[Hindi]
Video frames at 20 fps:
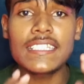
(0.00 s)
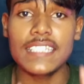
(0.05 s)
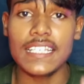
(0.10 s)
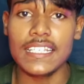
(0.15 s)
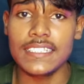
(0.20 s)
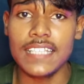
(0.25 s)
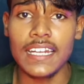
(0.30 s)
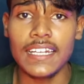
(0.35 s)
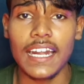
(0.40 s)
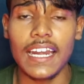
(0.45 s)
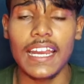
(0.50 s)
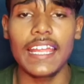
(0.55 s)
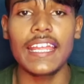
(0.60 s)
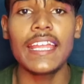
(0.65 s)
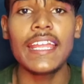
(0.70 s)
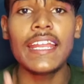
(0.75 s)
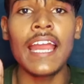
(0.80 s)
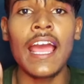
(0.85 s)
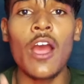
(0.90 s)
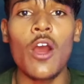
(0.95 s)
की झंझट
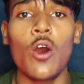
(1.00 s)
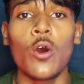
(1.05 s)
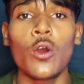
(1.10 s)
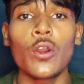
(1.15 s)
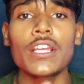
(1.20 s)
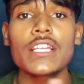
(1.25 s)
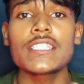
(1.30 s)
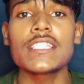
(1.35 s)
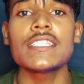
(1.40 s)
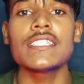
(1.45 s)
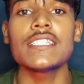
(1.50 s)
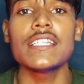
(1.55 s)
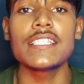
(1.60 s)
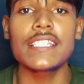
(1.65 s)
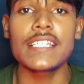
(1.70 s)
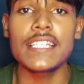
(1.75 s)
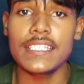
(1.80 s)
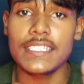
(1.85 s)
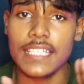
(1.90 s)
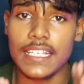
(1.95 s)
रहेगी ना और किसी
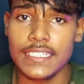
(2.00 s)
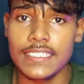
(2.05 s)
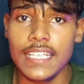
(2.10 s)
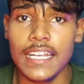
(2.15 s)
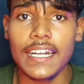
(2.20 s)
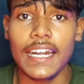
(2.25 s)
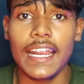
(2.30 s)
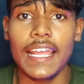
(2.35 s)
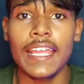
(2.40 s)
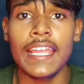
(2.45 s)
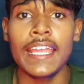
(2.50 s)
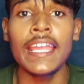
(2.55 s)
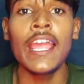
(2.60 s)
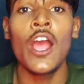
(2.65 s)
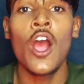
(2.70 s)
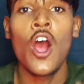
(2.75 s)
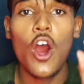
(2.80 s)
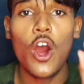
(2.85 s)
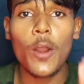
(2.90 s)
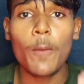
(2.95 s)
चीज की झंझट रहेगी
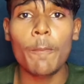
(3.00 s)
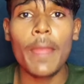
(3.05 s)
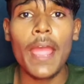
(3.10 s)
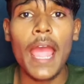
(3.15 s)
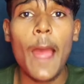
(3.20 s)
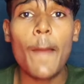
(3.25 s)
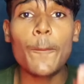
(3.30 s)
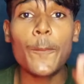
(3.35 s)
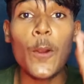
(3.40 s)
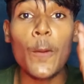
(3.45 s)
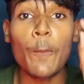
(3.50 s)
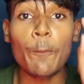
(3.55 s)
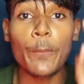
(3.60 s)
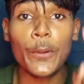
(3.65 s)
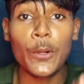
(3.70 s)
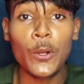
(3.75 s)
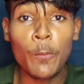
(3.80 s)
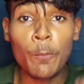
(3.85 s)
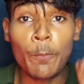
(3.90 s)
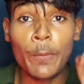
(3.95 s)
और मैं आपको
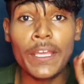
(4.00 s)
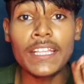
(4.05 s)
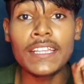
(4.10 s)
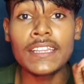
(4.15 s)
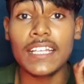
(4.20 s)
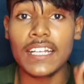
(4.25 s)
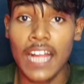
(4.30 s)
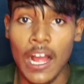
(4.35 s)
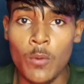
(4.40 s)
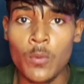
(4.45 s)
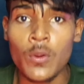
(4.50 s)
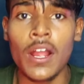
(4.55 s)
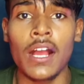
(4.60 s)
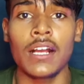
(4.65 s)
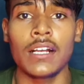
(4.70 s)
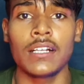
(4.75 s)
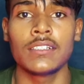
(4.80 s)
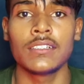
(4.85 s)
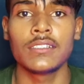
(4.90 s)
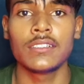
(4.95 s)
प्रूफ भी
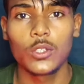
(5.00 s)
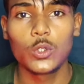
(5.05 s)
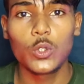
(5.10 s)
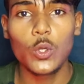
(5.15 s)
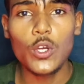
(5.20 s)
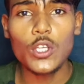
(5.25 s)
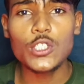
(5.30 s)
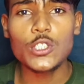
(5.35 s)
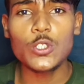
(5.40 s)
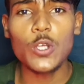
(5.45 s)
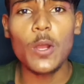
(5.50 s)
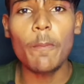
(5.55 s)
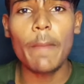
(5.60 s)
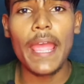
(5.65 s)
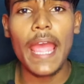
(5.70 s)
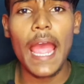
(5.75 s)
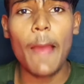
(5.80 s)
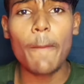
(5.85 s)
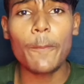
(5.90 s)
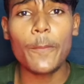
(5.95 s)
दिखाऊंगा दोस्तों
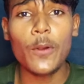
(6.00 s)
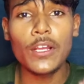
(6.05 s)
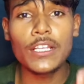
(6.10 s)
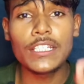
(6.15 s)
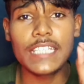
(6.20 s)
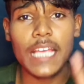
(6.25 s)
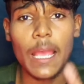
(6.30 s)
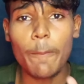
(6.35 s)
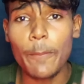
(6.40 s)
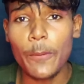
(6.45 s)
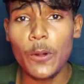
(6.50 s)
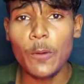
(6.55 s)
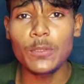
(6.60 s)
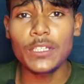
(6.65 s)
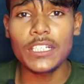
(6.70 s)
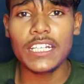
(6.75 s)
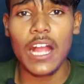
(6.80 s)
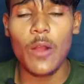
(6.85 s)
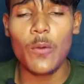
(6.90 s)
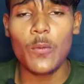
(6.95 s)
मैं आपको यह प्रूफ
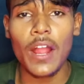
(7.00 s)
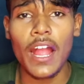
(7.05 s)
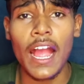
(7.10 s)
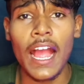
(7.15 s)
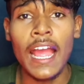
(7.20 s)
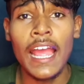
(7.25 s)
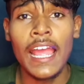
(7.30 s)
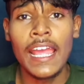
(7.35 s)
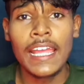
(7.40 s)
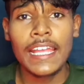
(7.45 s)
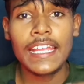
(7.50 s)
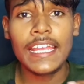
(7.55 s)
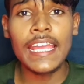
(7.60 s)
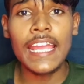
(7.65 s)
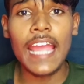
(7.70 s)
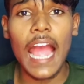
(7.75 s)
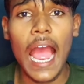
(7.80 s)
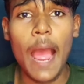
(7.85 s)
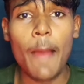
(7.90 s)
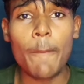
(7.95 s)
दिखाऊंगा
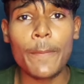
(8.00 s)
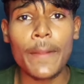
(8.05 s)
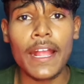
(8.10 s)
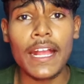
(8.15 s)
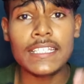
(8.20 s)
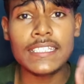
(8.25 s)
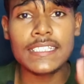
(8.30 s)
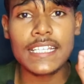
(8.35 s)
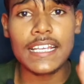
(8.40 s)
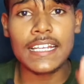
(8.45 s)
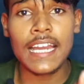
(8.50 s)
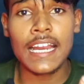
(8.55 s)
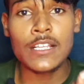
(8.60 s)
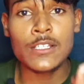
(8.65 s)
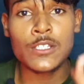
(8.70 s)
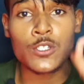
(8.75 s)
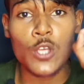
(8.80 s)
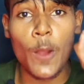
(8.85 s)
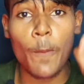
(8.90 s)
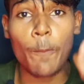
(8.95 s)
कि आपका
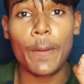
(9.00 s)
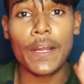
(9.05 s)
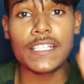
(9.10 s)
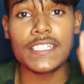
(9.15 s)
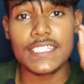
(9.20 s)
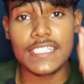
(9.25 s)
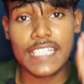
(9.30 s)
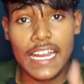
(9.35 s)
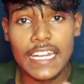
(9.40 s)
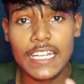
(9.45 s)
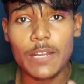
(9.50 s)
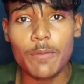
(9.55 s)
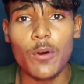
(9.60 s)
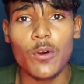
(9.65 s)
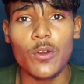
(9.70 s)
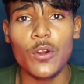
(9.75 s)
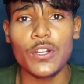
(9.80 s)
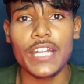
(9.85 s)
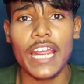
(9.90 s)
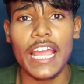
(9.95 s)
चैनल 100 परसेंट
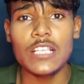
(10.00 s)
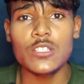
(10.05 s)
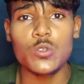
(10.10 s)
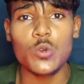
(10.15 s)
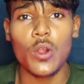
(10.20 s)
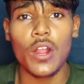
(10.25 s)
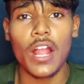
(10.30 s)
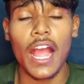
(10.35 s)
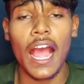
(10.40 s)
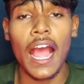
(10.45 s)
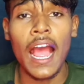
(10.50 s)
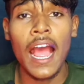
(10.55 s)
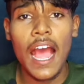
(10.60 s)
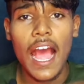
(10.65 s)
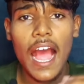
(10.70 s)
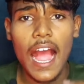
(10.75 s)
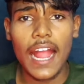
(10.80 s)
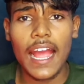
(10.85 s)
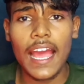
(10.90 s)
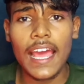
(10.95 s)
मोनोटाइज होगा
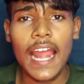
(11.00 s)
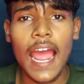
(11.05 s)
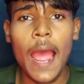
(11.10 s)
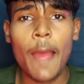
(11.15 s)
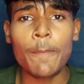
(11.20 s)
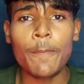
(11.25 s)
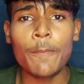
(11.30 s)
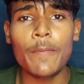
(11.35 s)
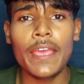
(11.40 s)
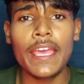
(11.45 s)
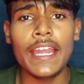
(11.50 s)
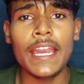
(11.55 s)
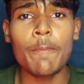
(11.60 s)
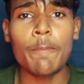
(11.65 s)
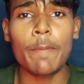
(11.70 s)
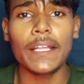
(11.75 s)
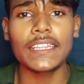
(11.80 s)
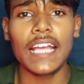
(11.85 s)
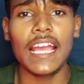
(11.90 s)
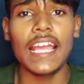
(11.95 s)
अगर आप मेरे
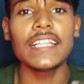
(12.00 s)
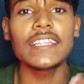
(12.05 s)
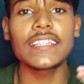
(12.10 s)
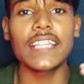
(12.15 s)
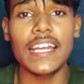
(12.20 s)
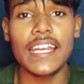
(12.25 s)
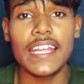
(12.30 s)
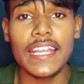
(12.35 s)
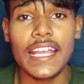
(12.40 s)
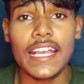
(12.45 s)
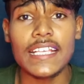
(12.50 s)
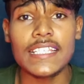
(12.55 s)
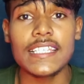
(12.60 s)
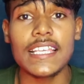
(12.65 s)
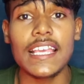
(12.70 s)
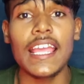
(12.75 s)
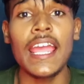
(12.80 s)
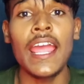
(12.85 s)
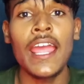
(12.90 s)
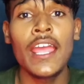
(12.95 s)
बताए तरीके
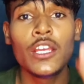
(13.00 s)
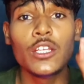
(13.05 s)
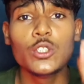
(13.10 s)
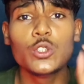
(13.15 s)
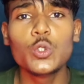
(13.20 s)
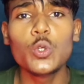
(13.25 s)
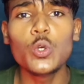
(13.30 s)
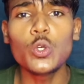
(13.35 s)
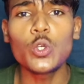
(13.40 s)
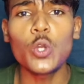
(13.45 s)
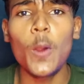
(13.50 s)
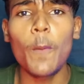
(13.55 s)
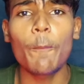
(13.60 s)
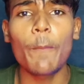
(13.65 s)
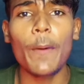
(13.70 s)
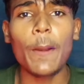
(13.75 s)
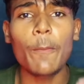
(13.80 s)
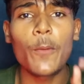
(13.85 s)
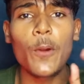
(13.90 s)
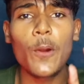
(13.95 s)
से यूट्यूब
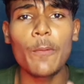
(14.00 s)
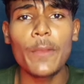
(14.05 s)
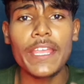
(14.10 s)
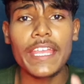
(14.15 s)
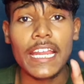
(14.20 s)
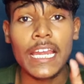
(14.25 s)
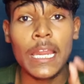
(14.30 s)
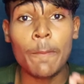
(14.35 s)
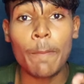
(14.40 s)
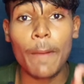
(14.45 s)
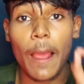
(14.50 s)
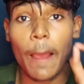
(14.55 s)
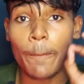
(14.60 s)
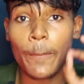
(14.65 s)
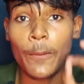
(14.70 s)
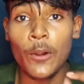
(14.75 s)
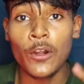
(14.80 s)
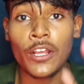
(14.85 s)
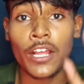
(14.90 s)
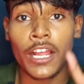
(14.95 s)
पर मूवी क्लिप
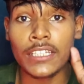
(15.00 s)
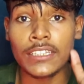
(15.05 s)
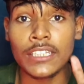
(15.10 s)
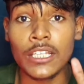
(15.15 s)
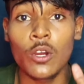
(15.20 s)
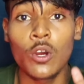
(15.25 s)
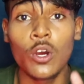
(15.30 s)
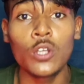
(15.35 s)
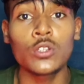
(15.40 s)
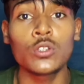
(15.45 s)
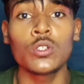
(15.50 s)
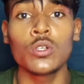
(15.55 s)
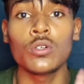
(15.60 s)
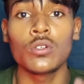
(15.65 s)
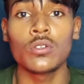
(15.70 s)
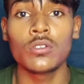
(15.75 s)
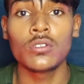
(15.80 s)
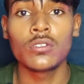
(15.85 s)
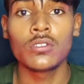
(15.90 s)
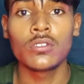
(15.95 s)
अपलोड करते हो तो
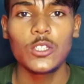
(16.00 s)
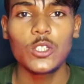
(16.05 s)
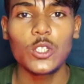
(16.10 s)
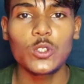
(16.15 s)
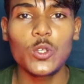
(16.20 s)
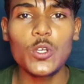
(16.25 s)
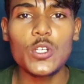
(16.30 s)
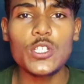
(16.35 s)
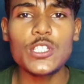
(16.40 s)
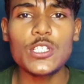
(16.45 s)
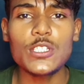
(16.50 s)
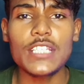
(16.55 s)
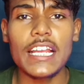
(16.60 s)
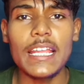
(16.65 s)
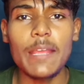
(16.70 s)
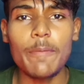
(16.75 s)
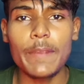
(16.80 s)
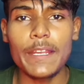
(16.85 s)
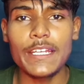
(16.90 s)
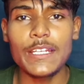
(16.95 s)
तो दोस्तों
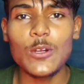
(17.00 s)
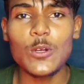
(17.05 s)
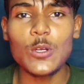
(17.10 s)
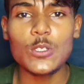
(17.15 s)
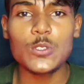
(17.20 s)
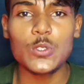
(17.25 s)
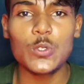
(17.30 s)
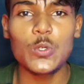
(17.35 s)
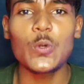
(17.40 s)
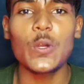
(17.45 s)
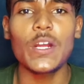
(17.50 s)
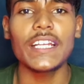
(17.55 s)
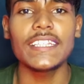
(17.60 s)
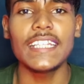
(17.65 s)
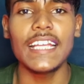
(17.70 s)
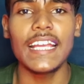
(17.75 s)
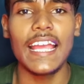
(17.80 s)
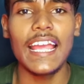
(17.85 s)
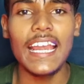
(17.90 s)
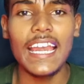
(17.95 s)
चलिए वीडियो को शुरू
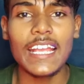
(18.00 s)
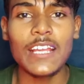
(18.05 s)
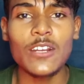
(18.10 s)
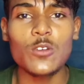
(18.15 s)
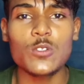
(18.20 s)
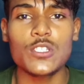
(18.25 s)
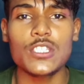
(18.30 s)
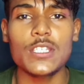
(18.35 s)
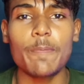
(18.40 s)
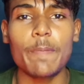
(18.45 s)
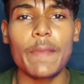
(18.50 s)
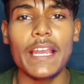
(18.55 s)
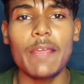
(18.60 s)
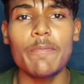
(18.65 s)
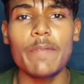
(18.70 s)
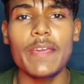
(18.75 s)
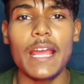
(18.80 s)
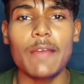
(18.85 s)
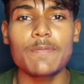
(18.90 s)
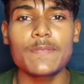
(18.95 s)
करते हैं लेकिन उससे पहले
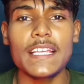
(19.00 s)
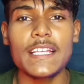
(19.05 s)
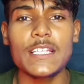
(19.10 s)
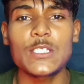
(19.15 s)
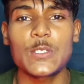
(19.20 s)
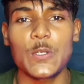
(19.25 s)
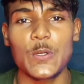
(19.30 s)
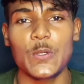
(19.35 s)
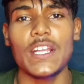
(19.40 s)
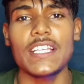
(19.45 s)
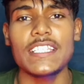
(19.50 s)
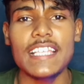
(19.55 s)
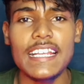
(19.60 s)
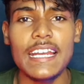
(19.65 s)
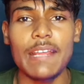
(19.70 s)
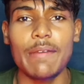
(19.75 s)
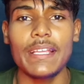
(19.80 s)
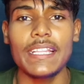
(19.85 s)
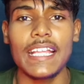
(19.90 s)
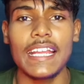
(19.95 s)
मेरा आपसे एक छोटा सा ही
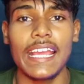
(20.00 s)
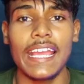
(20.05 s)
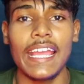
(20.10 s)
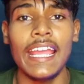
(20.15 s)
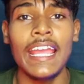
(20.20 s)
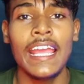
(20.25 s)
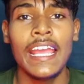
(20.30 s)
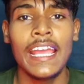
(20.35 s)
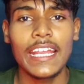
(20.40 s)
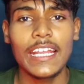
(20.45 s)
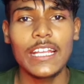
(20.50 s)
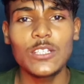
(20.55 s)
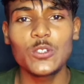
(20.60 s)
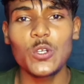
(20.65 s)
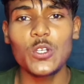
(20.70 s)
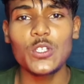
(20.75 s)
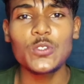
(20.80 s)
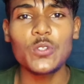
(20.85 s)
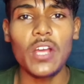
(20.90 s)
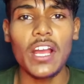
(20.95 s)
निवेदन है कि
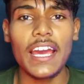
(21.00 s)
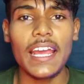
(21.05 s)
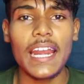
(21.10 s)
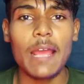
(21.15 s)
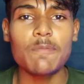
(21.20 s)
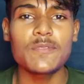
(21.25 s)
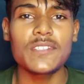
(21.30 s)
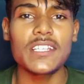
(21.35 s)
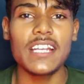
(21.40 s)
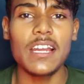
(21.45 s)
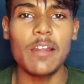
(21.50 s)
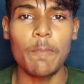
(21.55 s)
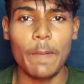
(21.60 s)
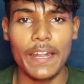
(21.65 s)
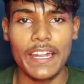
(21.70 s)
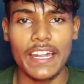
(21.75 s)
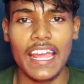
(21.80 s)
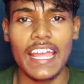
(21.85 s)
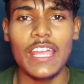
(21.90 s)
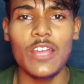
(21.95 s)
दोस्तों अगर आप चैनल
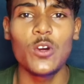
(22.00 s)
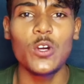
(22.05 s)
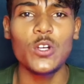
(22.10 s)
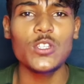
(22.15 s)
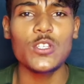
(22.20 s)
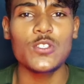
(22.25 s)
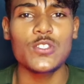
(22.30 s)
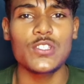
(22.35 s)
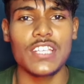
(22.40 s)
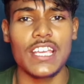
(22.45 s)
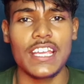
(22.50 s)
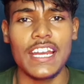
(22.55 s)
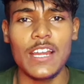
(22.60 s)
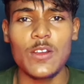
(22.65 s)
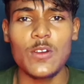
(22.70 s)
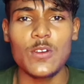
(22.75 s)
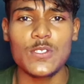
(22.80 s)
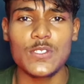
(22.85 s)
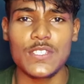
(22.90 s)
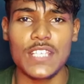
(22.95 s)
पर नए हो तो चैनल
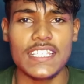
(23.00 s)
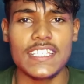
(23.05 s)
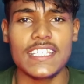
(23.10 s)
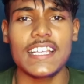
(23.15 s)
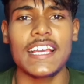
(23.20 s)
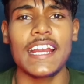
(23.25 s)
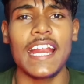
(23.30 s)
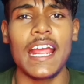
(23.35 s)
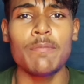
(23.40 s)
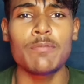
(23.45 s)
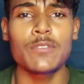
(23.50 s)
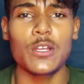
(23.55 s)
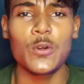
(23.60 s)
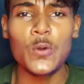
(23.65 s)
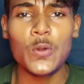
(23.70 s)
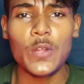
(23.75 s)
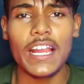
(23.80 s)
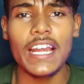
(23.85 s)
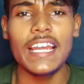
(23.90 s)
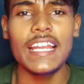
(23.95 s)
को सब्सक्राइब
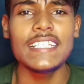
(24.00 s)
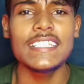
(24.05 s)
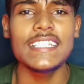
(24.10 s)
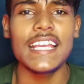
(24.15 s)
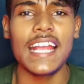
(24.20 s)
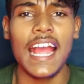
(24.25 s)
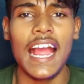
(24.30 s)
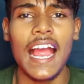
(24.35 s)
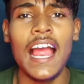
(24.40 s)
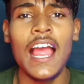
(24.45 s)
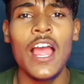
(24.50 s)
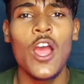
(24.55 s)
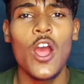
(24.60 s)
जरूर कर लीजिएगा